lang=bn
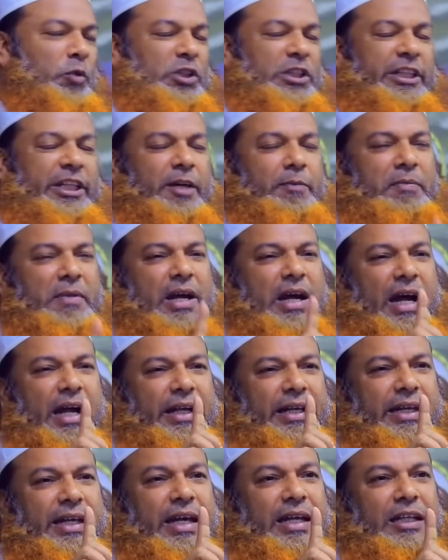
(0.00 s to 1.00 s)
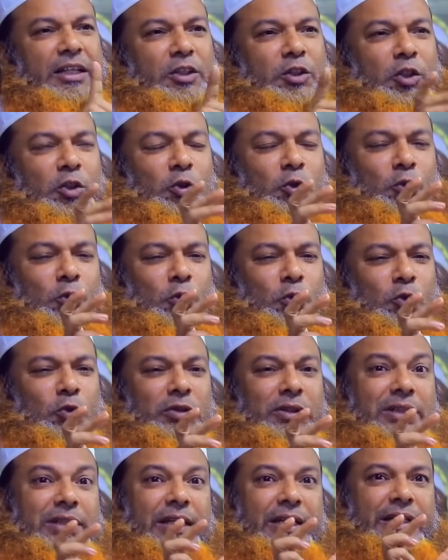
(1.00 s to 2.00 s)
মুসলিম গার্ডিয়ান
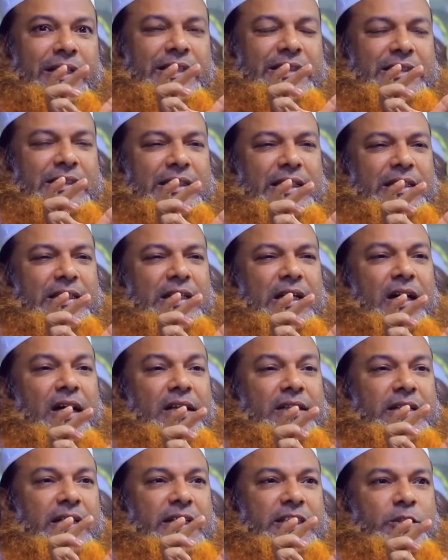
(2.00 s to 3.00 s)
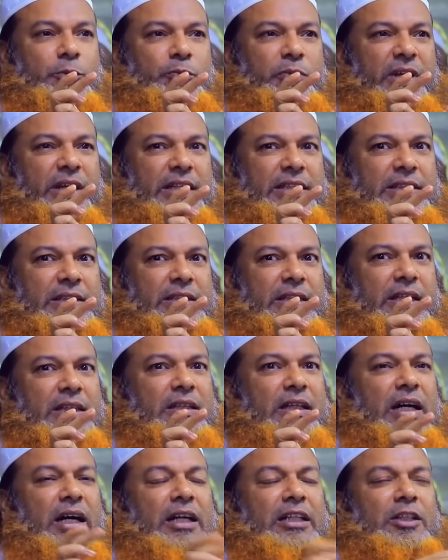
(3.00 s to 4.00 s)
যতটুকুন তার এস্তেতাত হাসবে
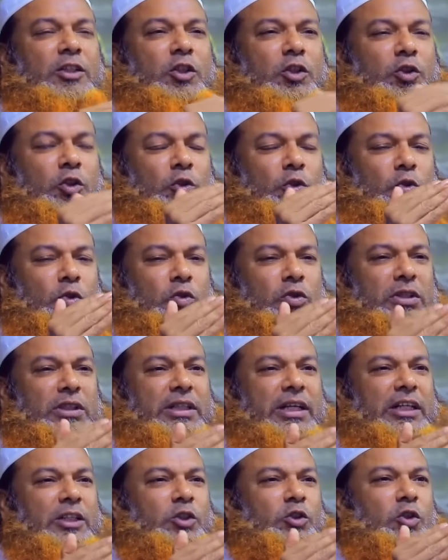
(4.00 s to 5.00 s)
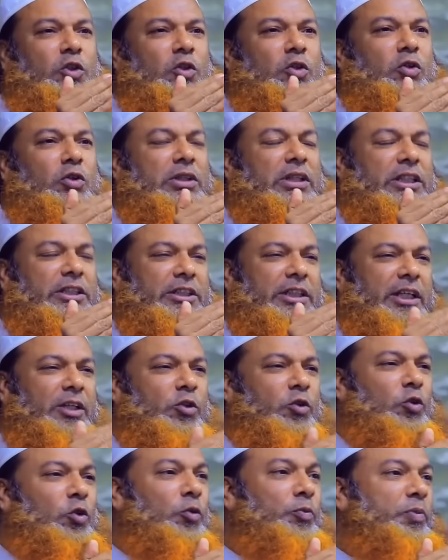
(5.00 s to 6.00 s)
এস্তেতাত যতটুকুন তার যোগ্যতা
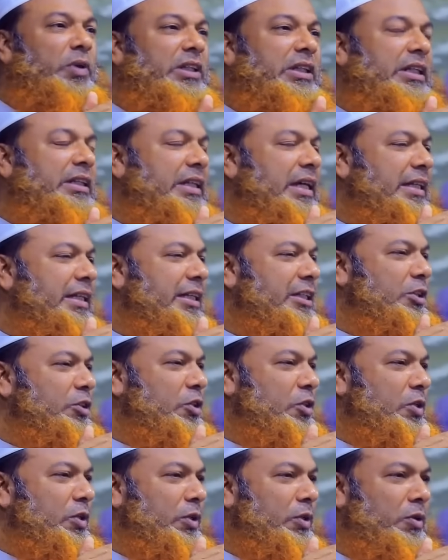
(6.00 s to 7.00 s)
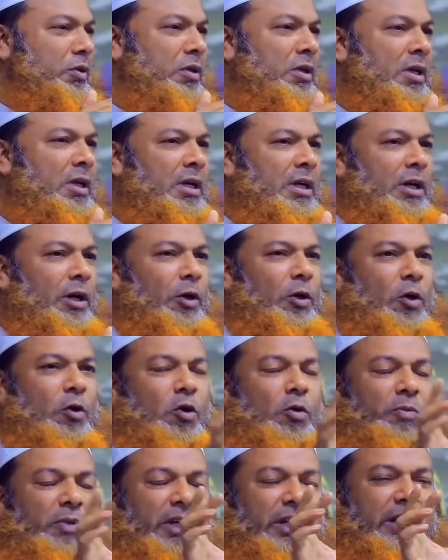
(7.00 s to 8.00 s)
সেই অনুপাতে তাদের জন্য
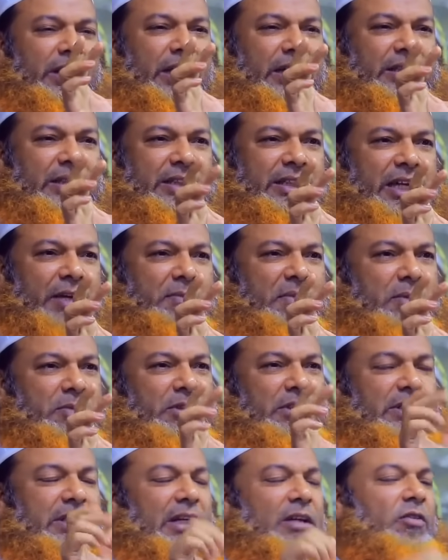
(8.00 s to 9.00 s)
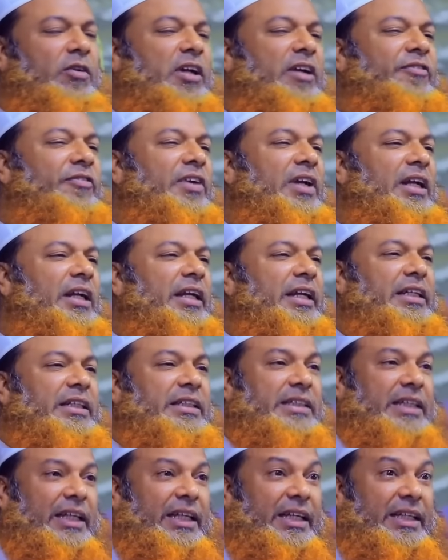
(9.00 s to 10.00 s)
রকমারি নাস্তার ব্যবস্থা করে ফেললেন
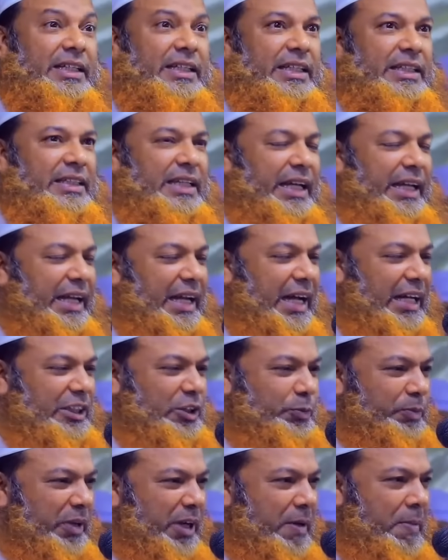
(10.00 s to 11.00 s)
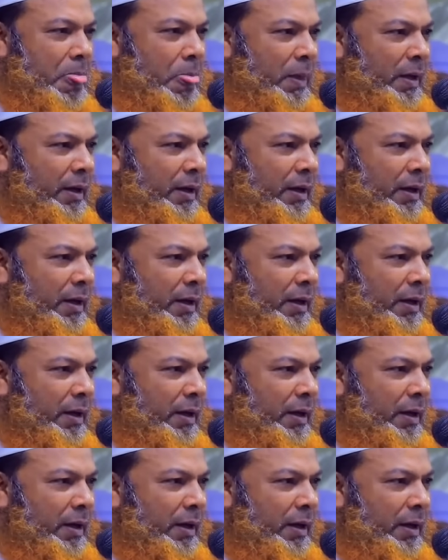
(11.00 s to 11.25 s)
ছেলের টিচারের আসবে